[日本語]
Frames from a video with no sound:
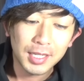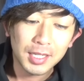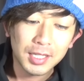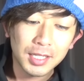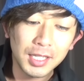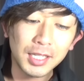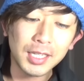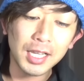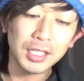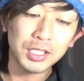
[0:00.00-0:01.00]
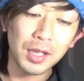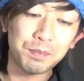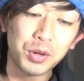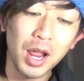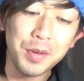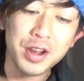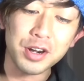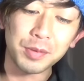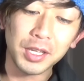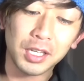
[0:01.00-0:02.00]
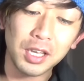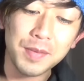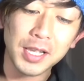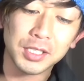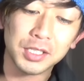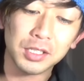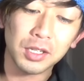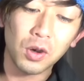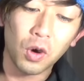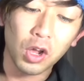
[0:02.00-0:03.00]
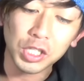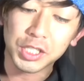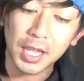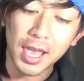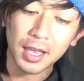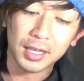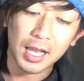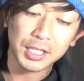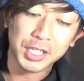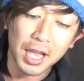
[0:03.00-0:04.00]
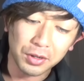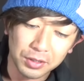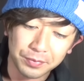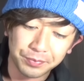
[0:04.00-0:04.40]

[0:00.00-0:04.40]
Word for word: 1回ですね。プレミアムいきます。下ろしてガチャる。